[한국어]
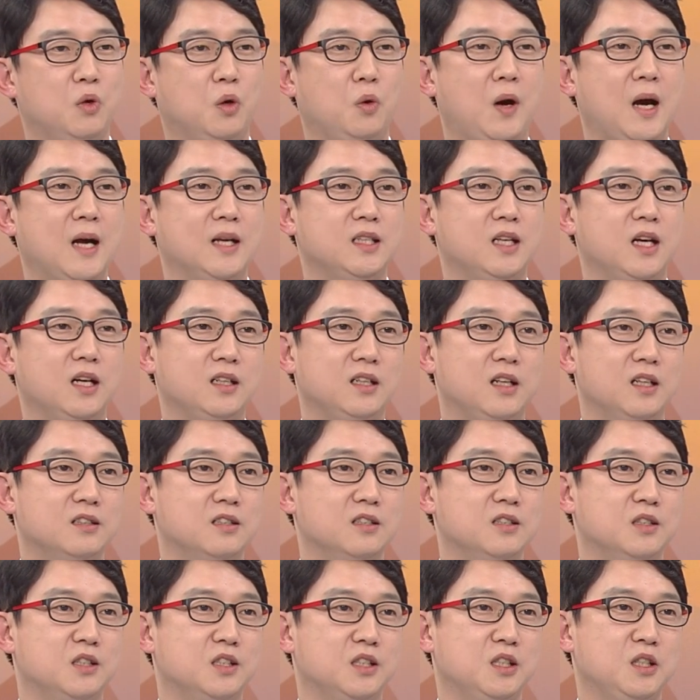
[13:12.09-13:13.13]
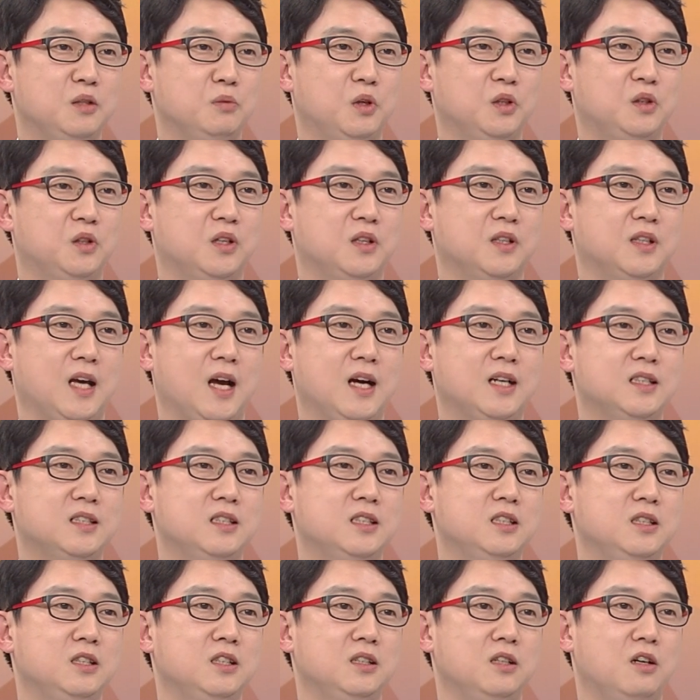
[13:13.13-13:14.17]
뭐 환약이라든지 뭐 어떤 음.
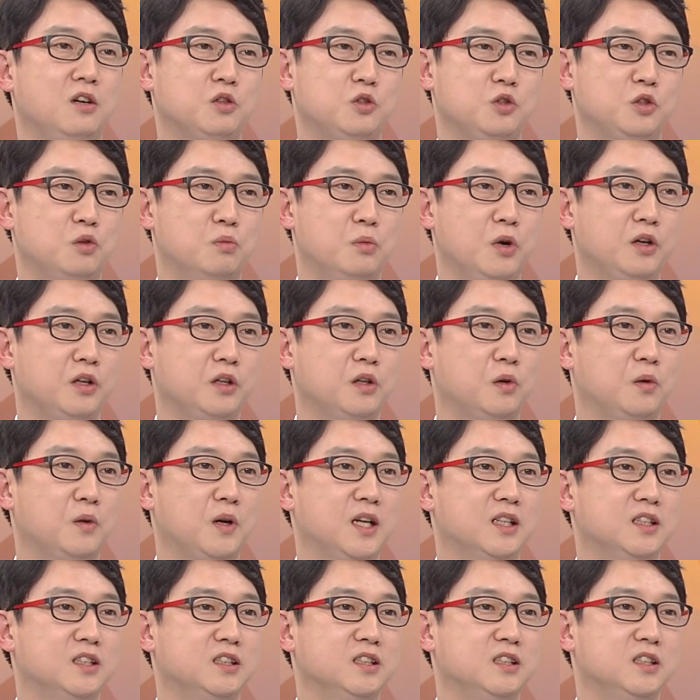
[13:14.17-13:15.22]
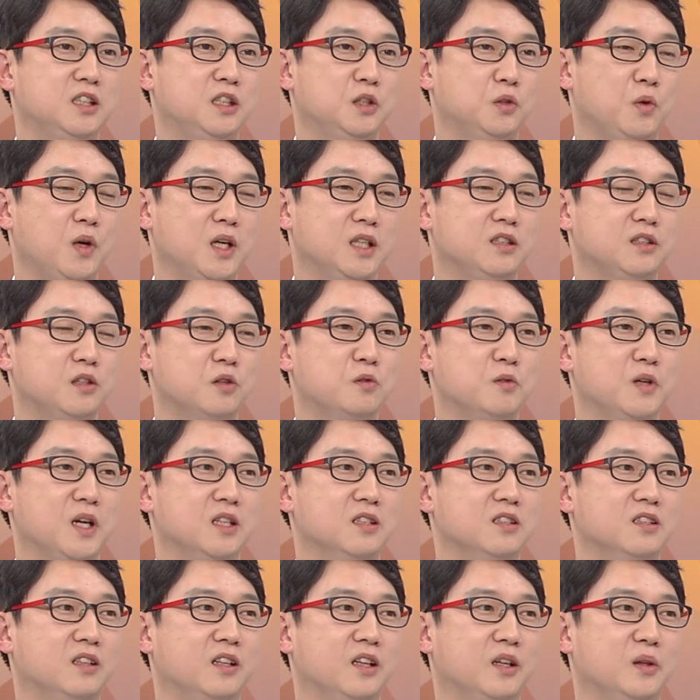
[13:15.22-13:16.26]
약을 억지로 먹이려고 하는 시도하는 경우가
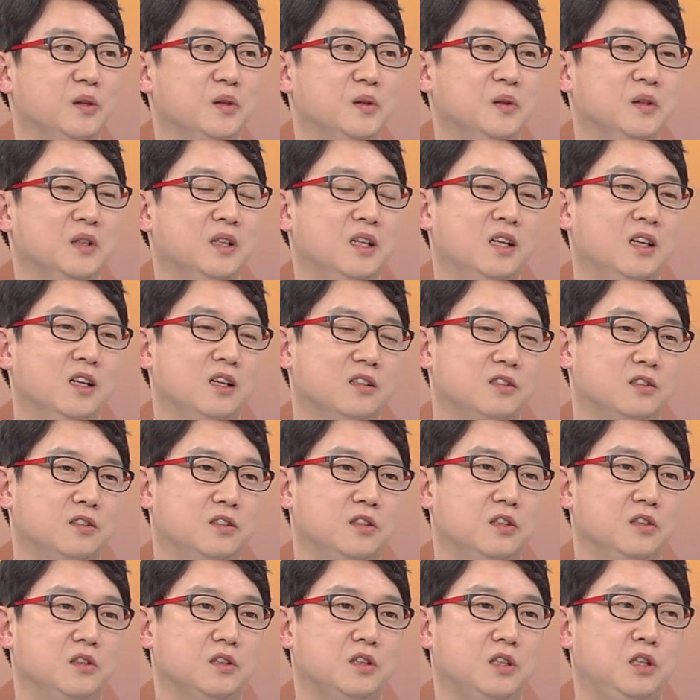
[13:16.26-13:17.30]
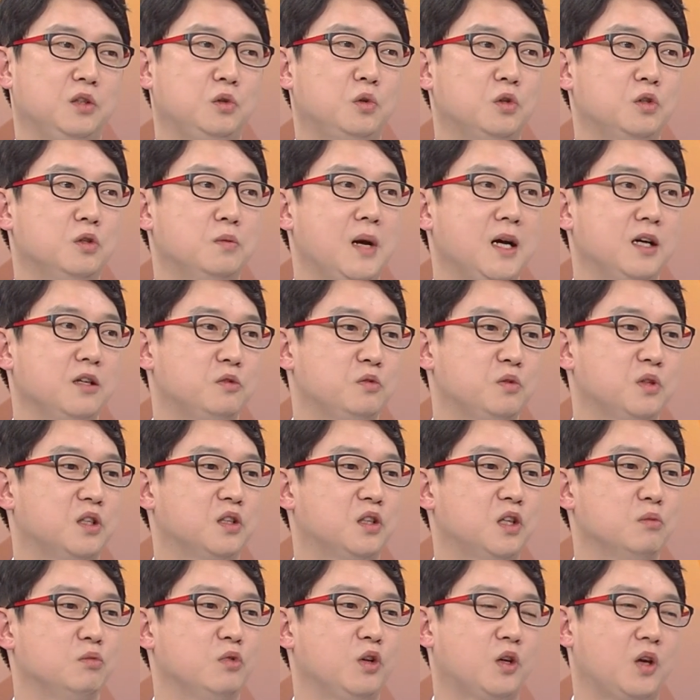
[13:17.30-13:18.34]
있는데요. 그건 기도를 막을 수
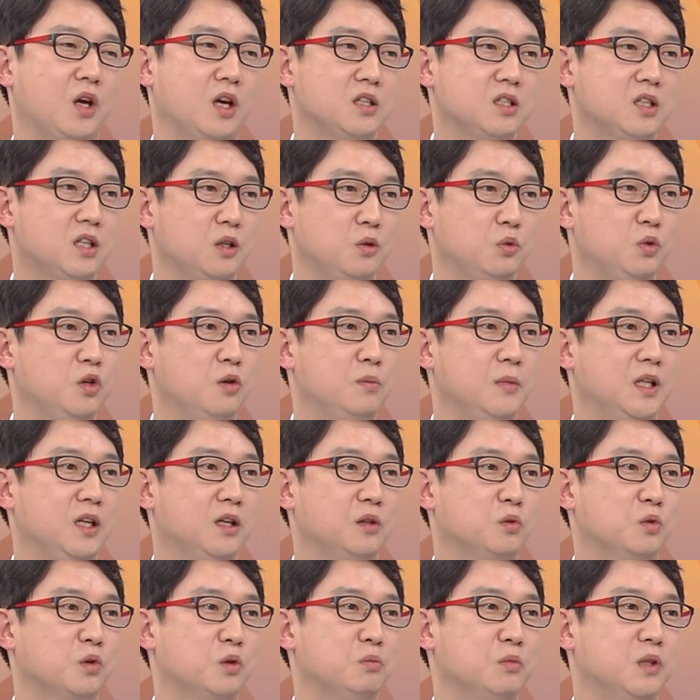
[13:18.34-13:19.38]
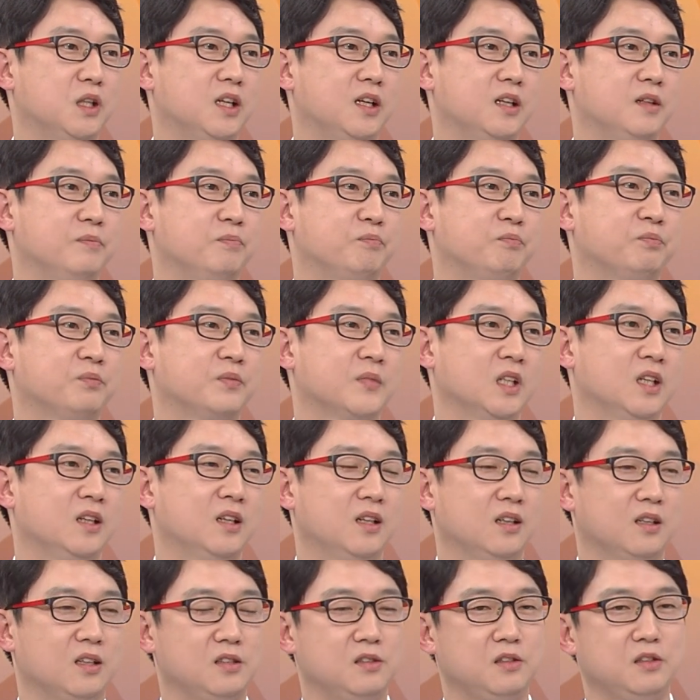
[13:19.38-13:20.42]
있기 때문에 굉장히 위험한 행동입니다.
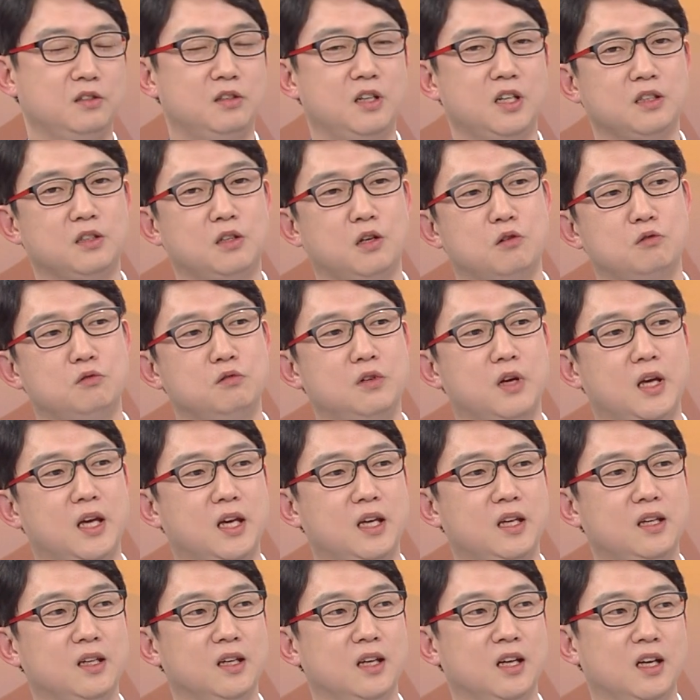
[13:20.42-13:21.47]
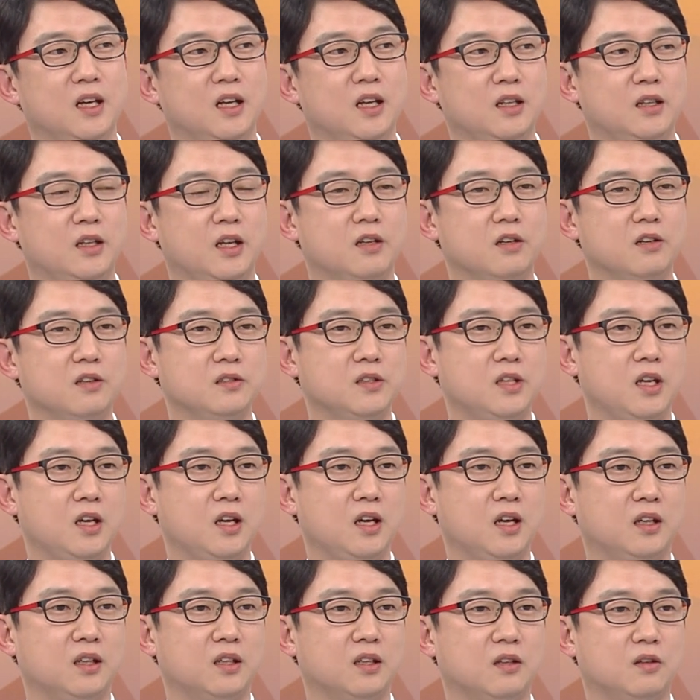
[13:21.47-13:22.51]
네. 그래서 이러한 경우에
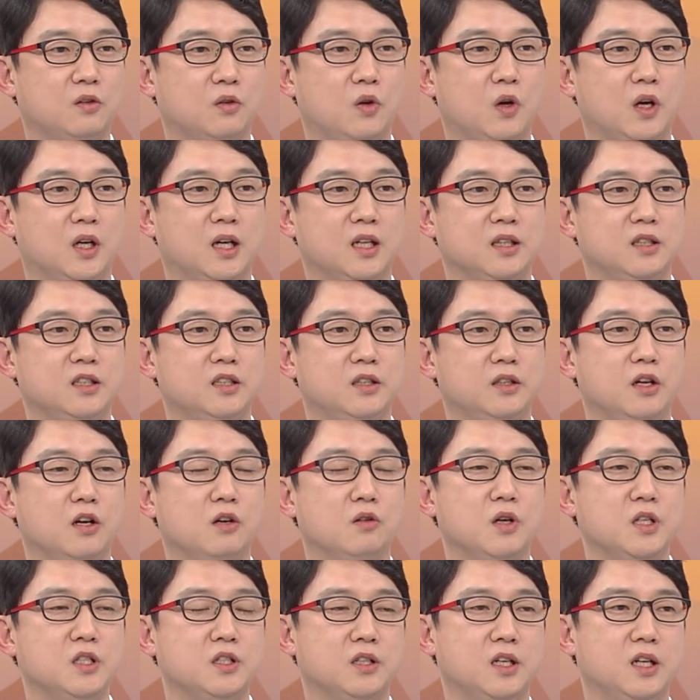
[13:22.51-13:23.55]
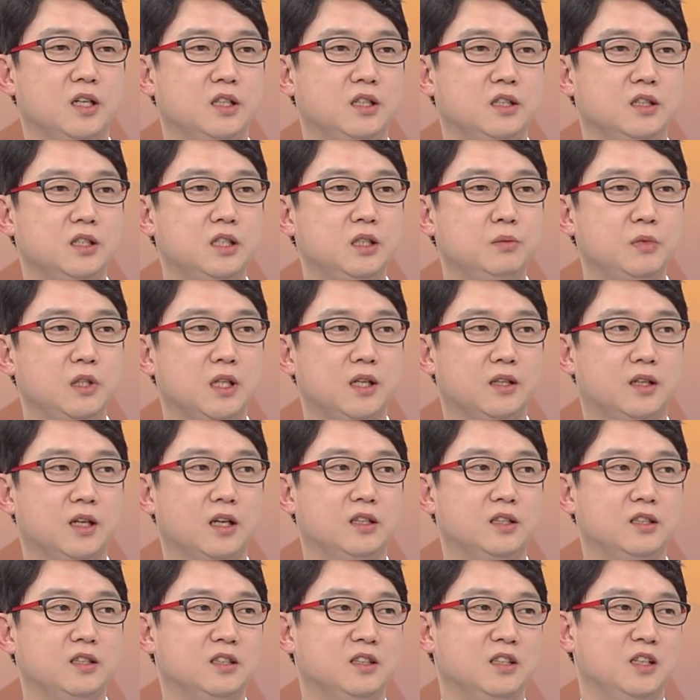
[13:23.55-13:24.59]
뇌경색과 같은 뇌혈관 질환이 의심이 될
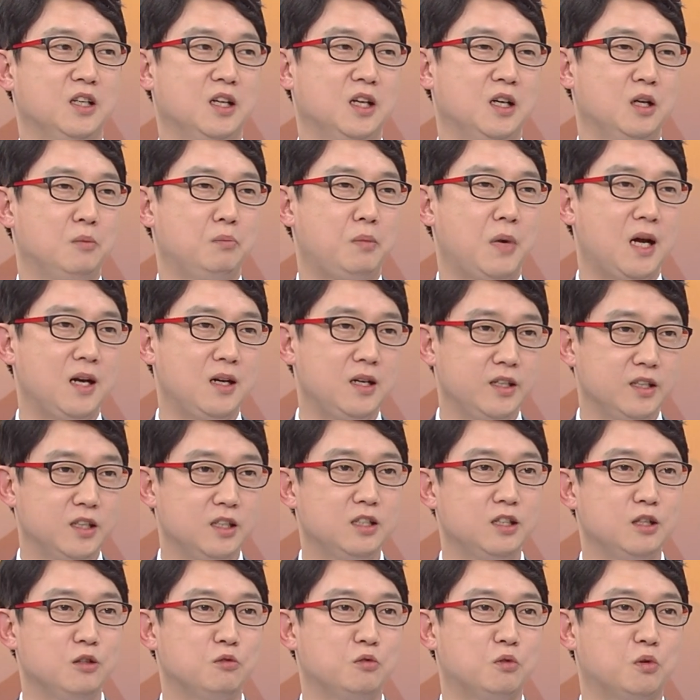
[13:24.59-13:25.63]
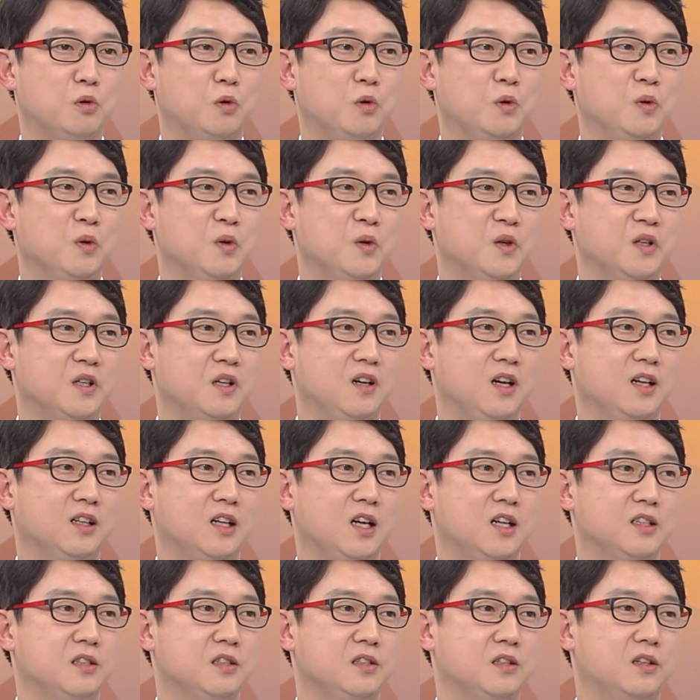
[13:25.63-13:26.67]
때는 빨리 119로 연락을
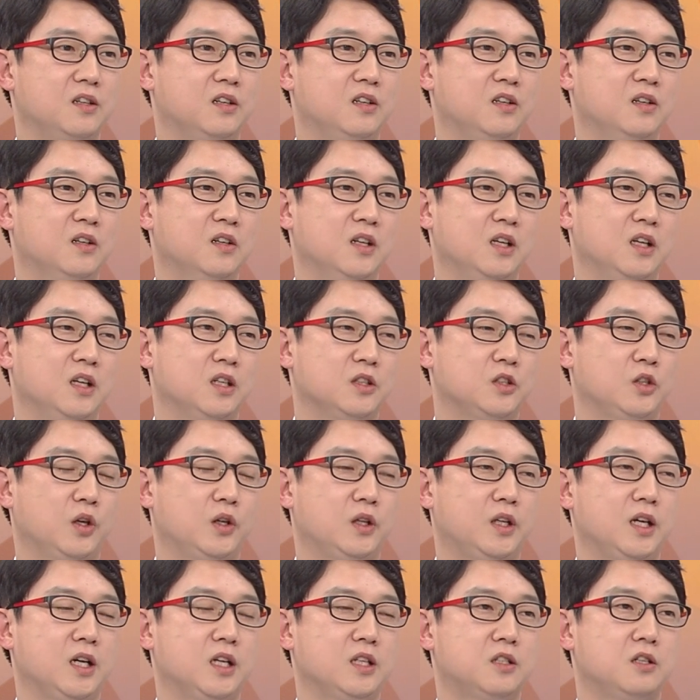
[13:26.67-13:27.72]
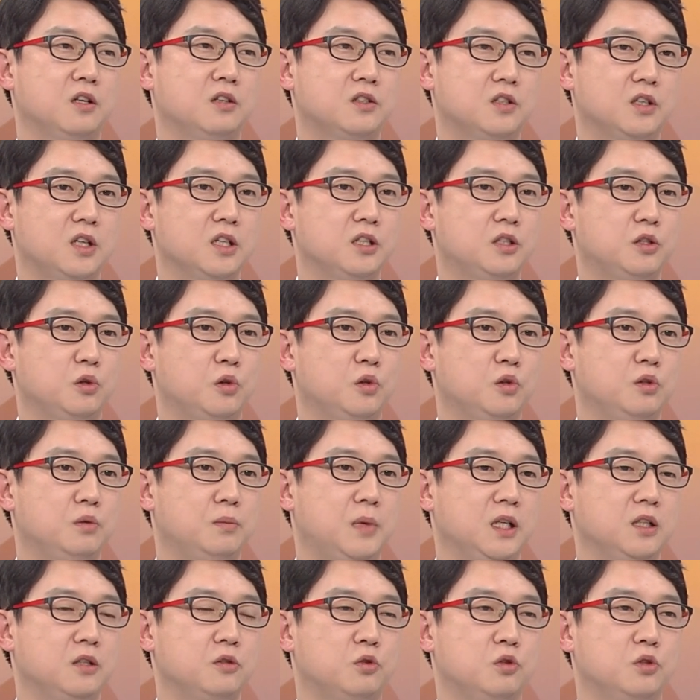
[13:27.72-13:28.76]
하셔서 음. 최대한 적절한 치료를
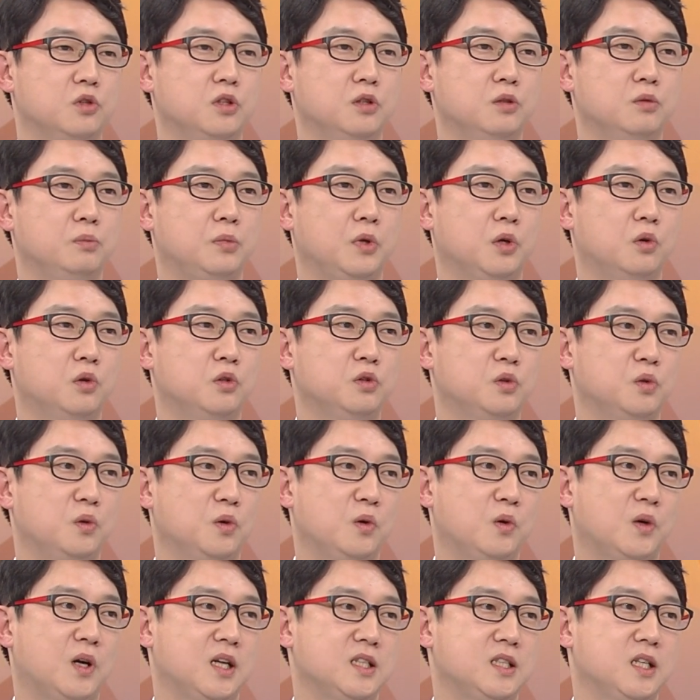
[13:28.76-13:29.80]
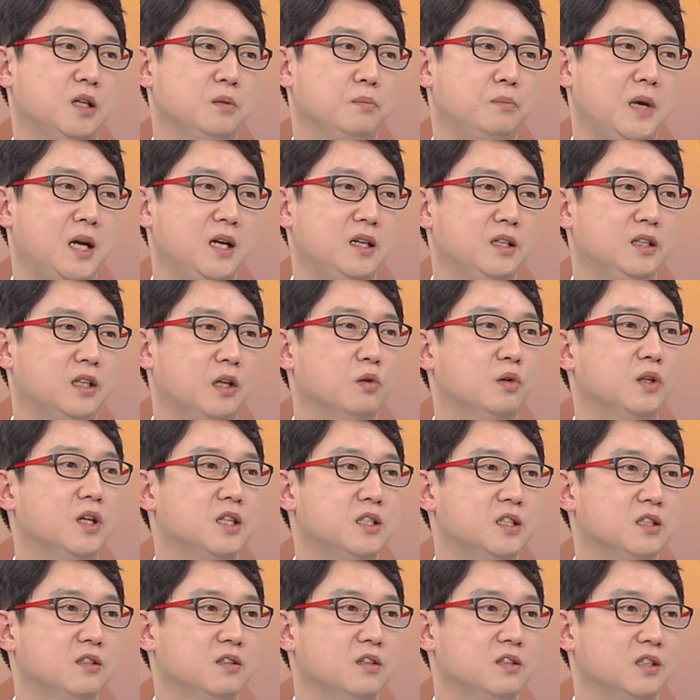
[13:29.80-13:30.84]
받을 수 있는 병원으로 가장 빨리
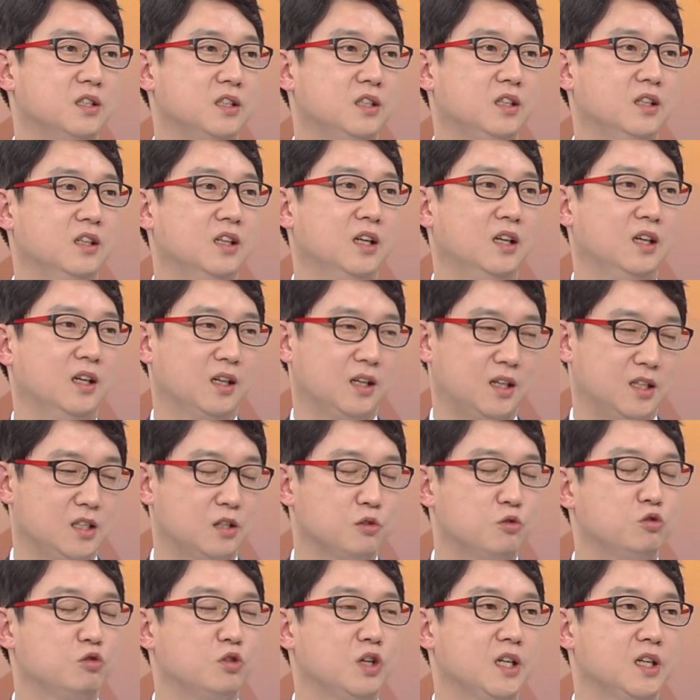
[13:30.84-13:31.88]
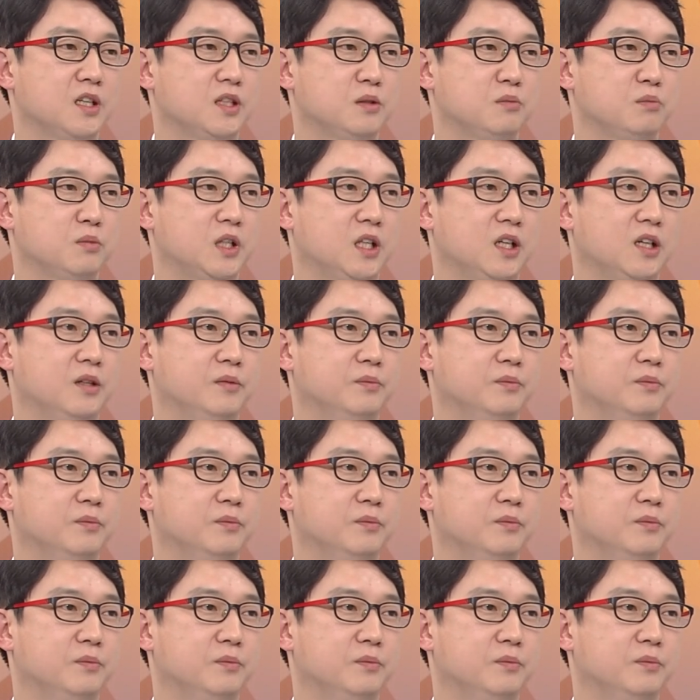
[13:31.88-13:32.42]
내원하시는 것이 가장 중요하겠습니다.